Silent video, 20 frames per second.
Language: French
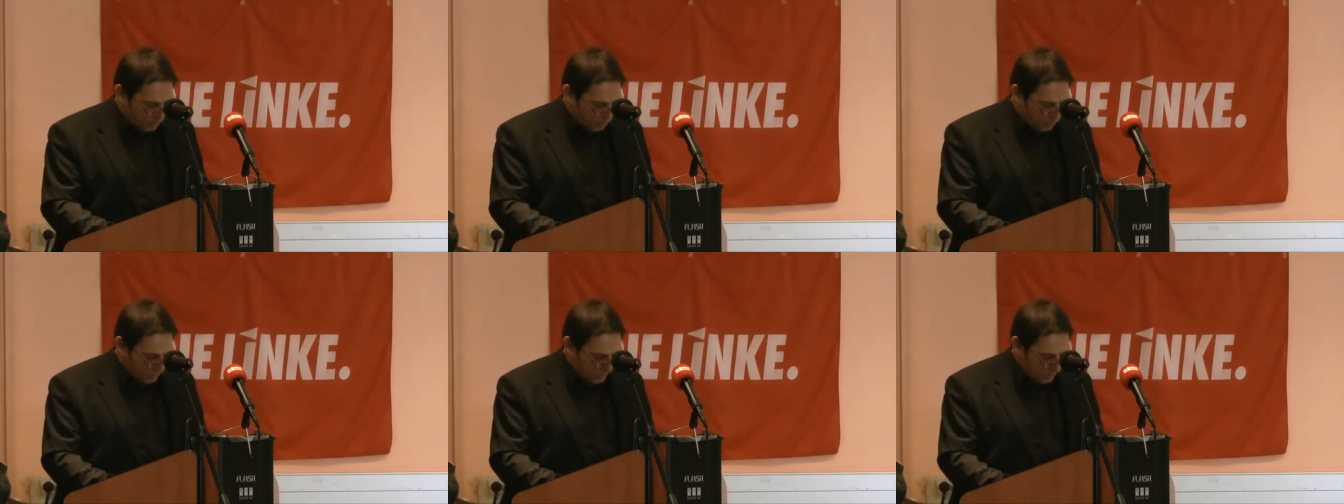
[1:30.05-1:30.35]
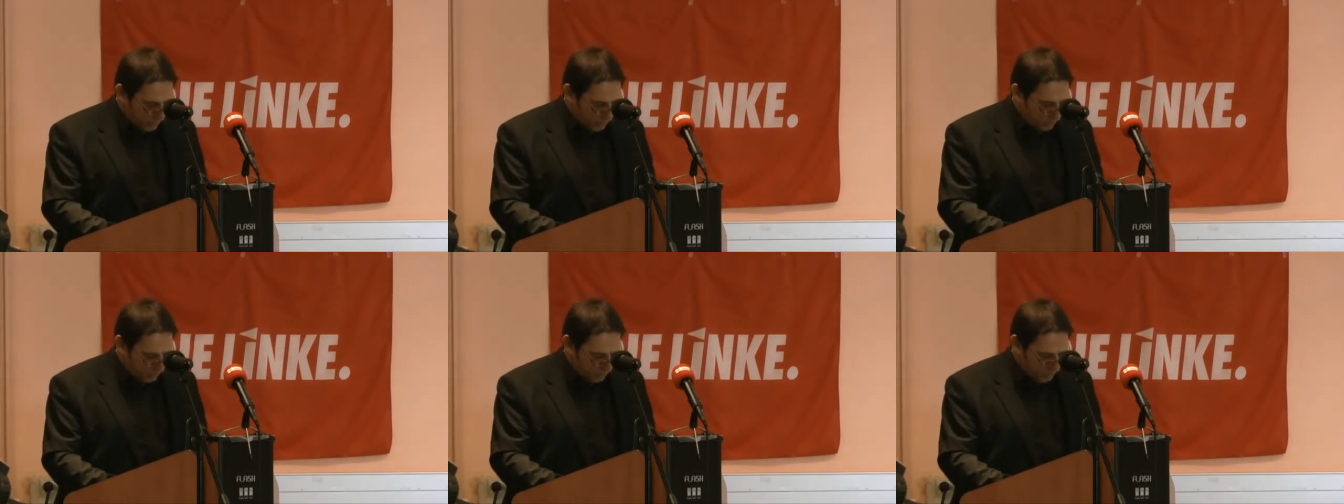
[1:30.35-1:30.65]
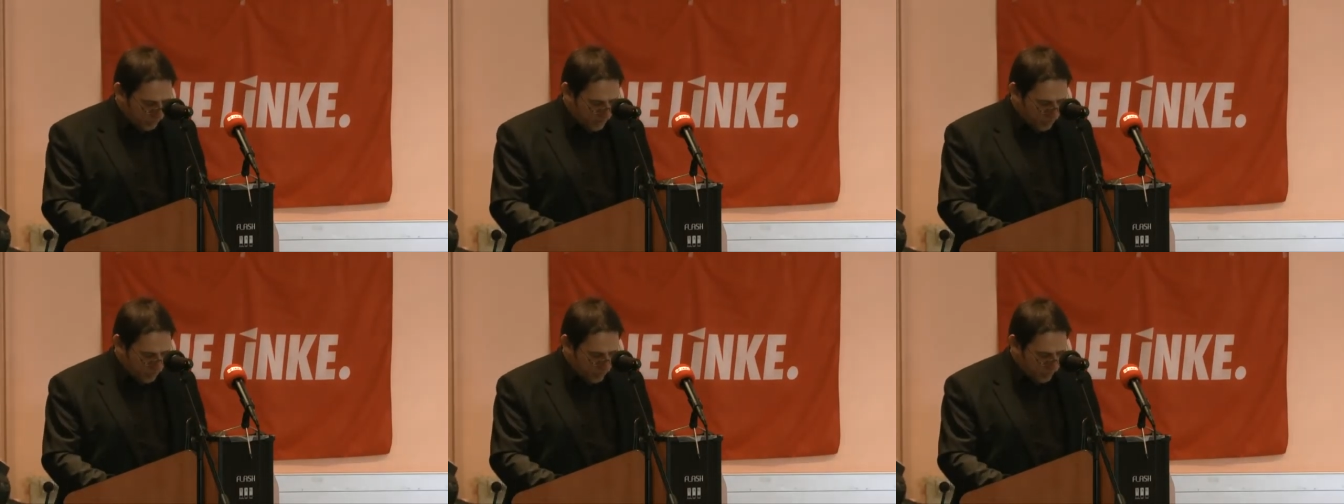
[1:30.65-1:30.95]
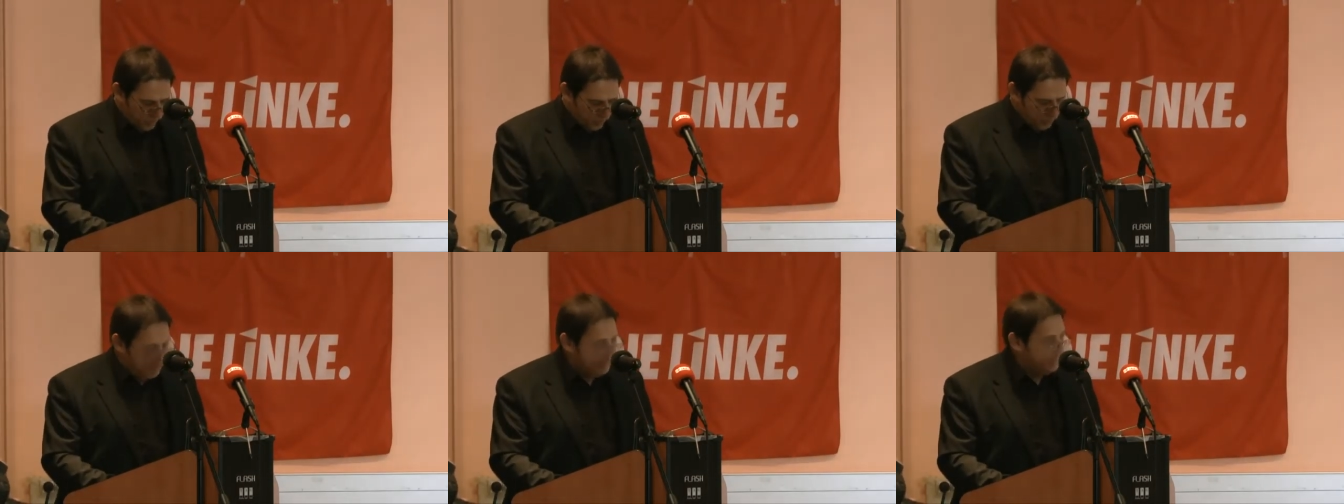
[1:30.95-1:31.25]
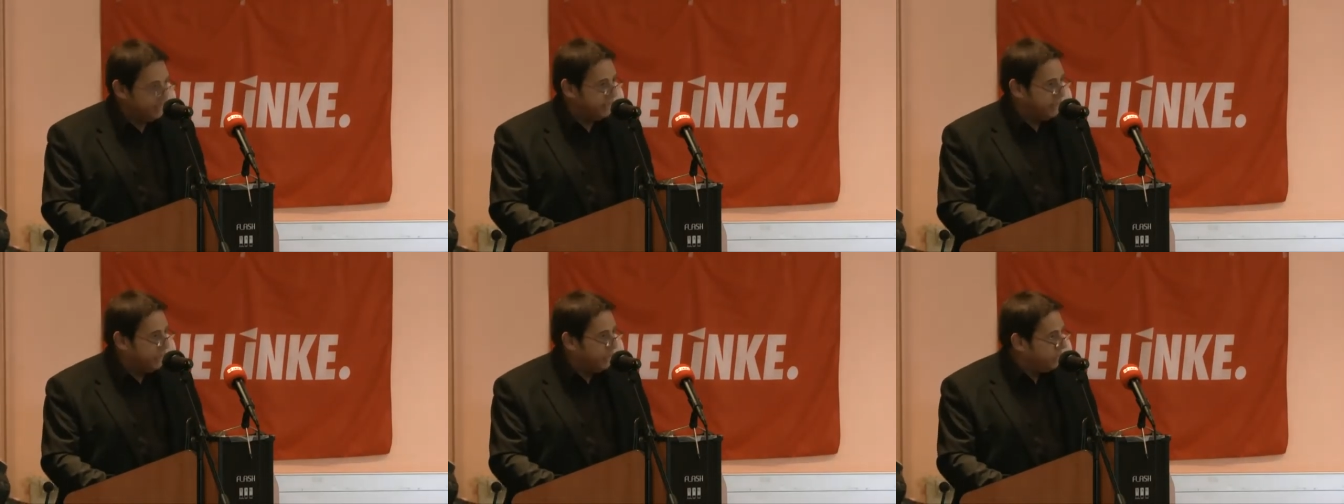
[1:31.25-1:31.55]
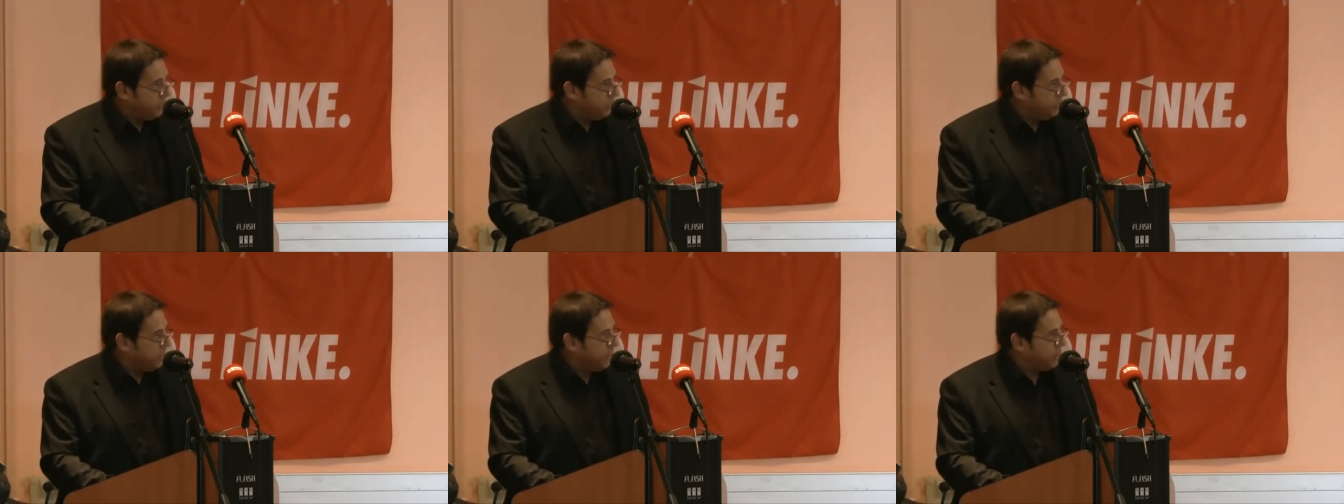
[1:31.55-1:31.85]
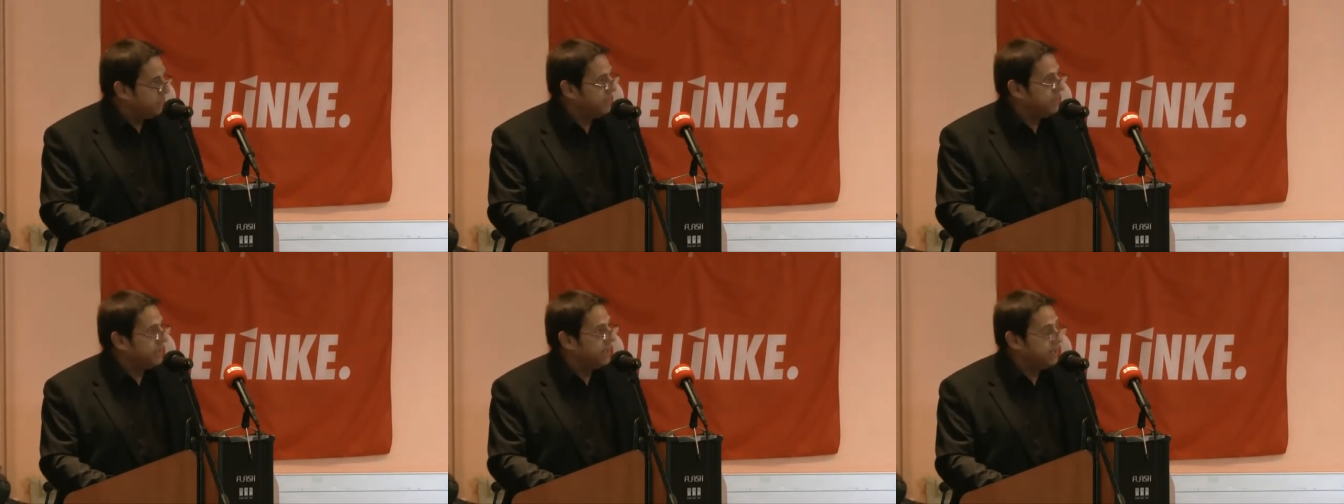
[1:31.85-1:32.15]
entrions dans un nouveau cycle du
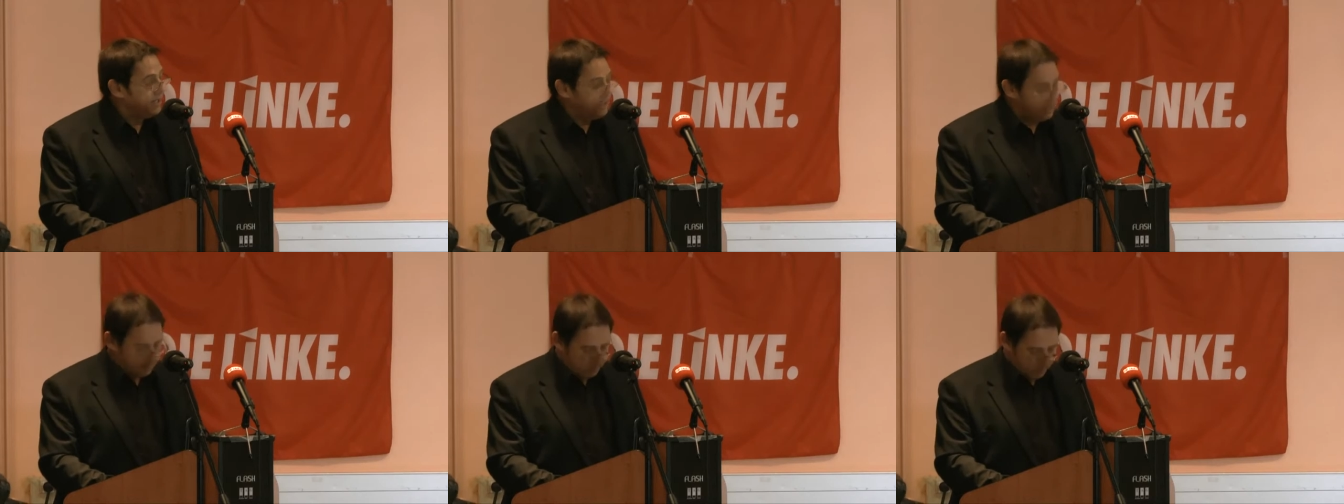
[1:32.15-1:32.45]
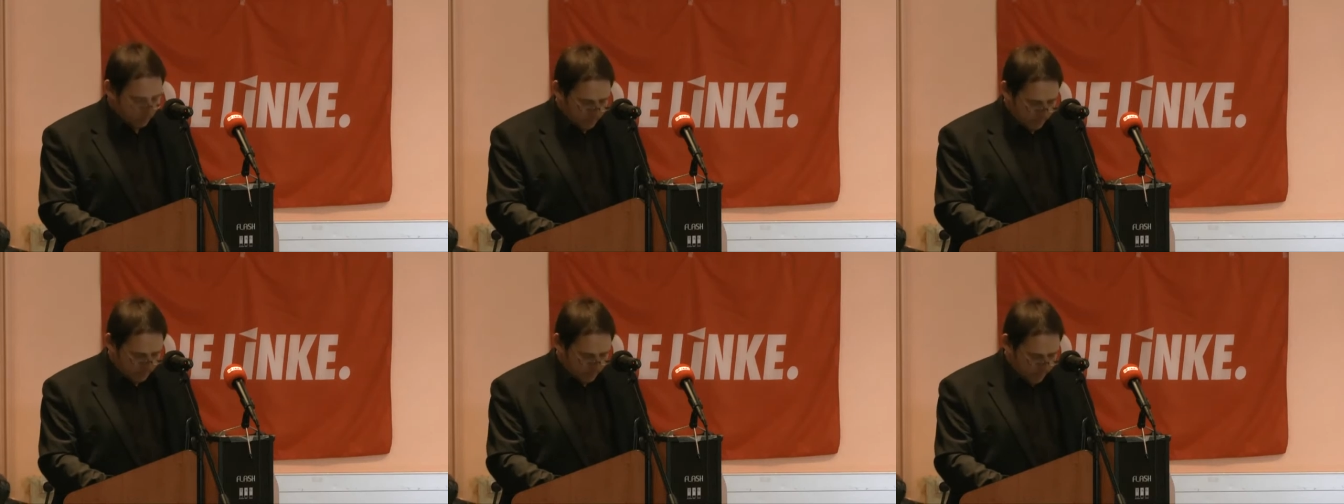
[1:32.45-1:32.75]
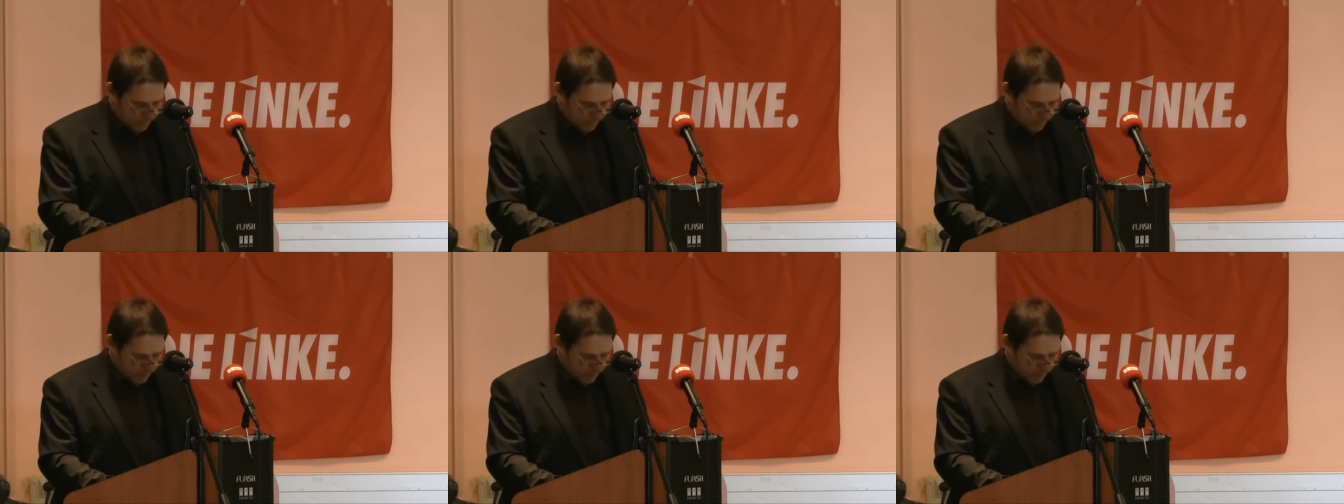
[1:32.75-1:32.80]
capitalisme.